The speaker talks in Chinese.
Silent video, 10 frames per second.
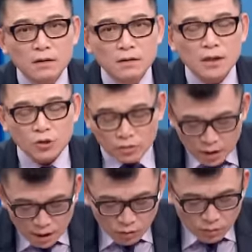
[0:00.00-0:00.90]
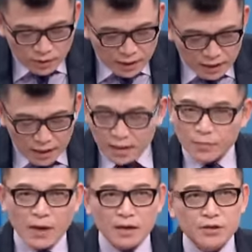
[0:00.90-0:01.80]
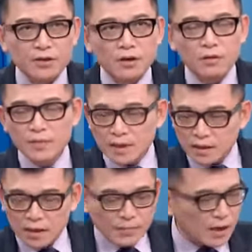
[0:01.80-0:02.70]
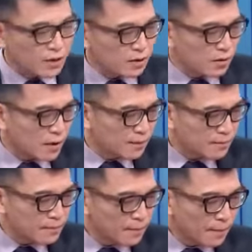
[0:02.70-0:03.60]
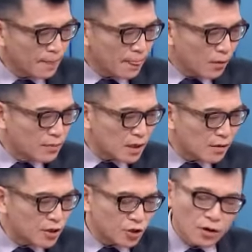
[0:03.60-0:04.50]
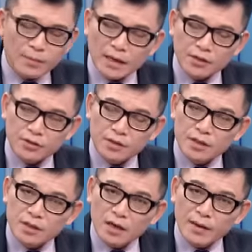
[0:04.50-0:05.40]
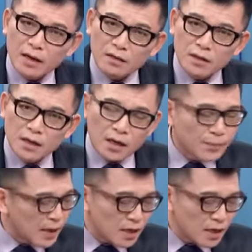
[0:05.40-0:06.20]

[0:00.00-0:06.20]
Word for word: 那从我们在当天买的时候，我们在那天买的时候啊，我们在二月十六号买的时候，你知道吗？很便